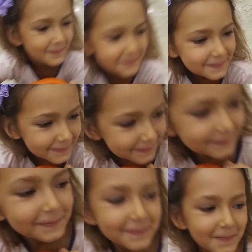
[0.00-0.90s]
yedi
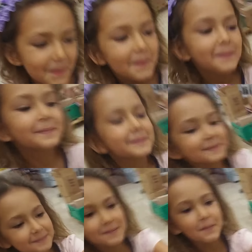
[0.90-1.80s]
bundan. Hemen polis
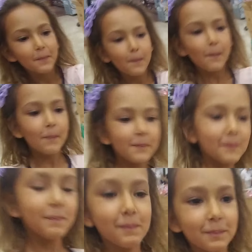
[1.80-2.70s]
çağırın. El, Elif'i
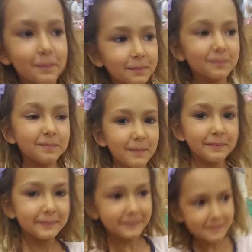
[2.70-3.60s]
götürecek. Üzgünüm.